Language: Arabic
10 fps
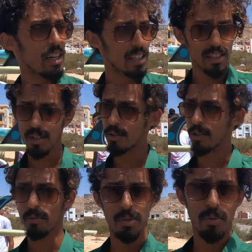غادي نسير
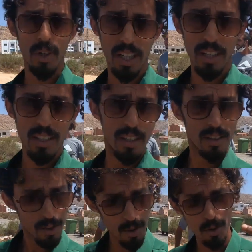فيهم مجموعين
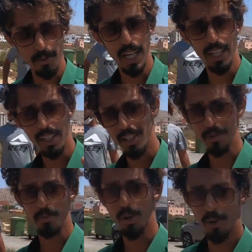ان شاء الله معنا
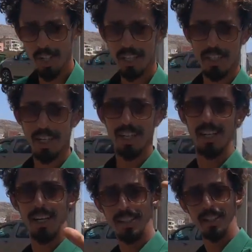تبعونا ان شاء
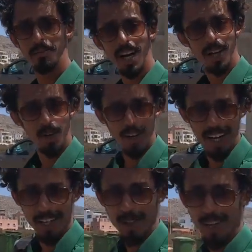الله ديما
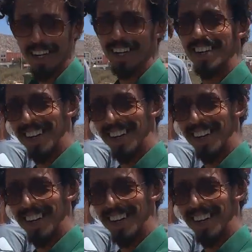الوها الوها